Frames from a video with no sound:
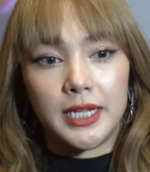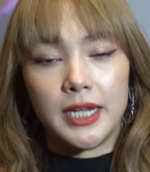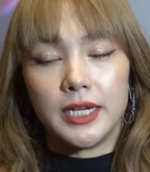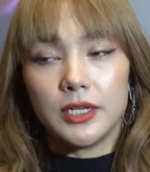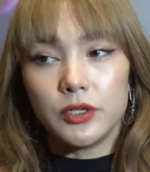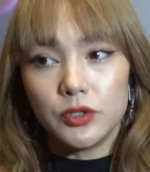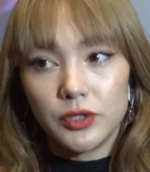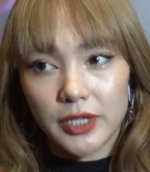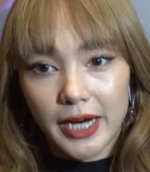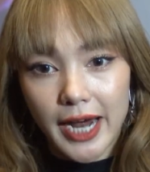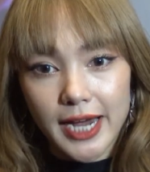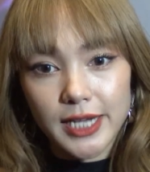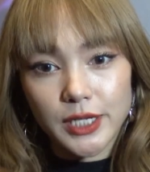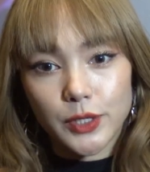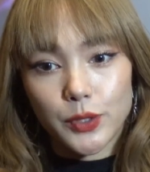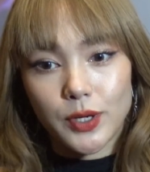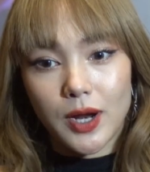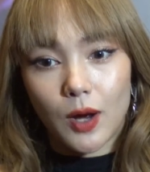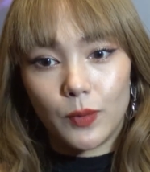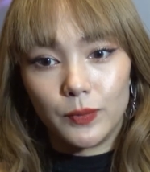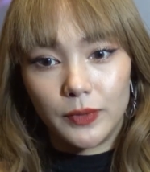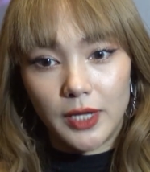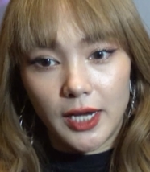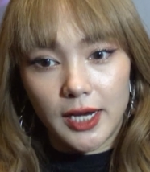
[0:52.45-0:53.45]
thị trường càng sôi
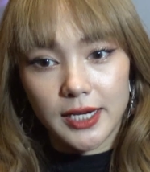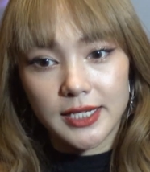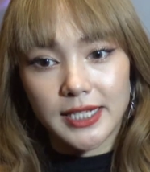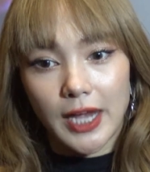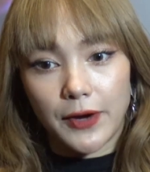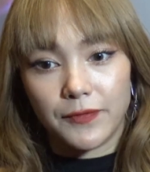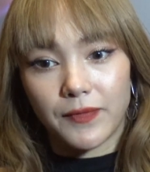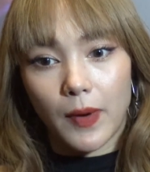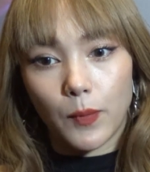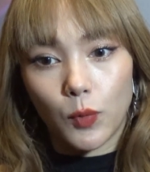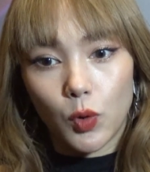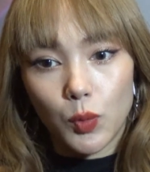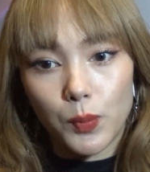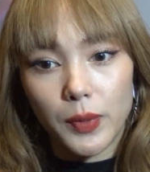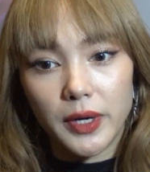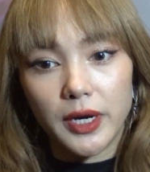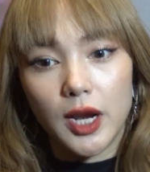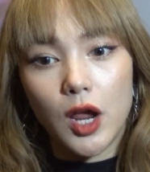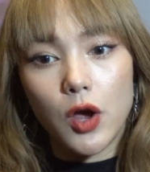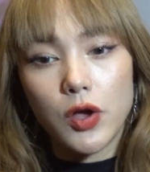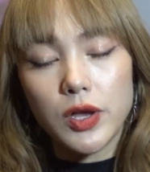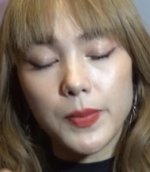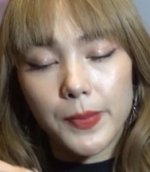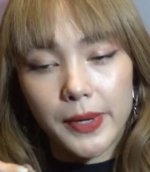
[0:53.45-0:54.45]
động thì cái sản phẩm của mình
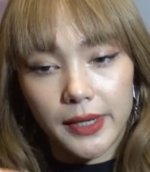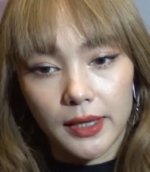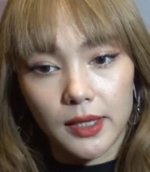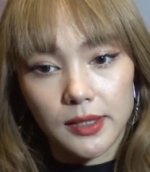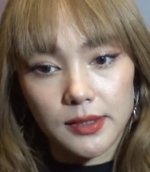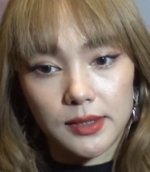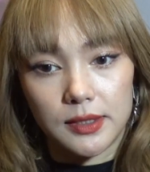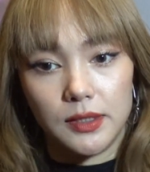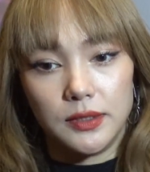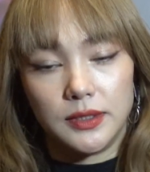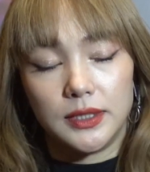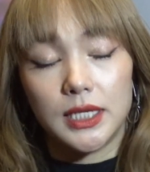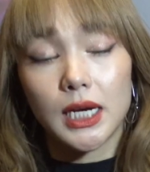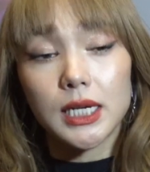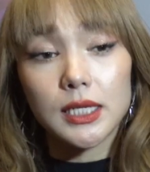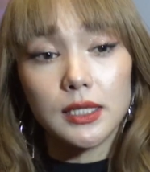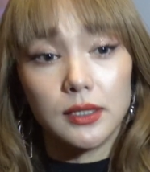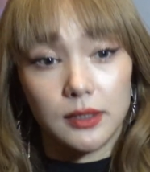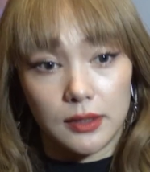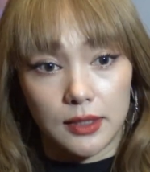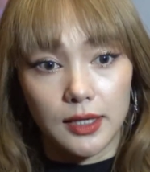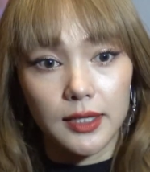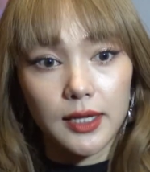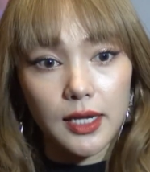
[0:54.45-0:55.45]
nếu như mà nó được sự chất
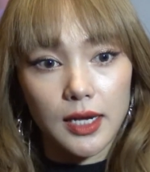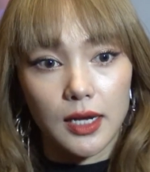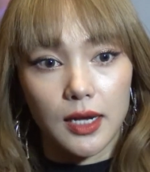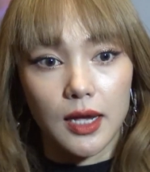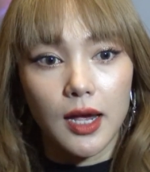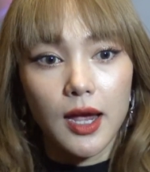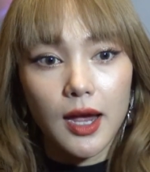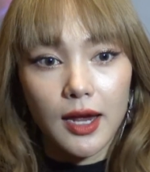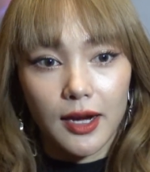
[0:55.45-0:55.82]
lượng đó thì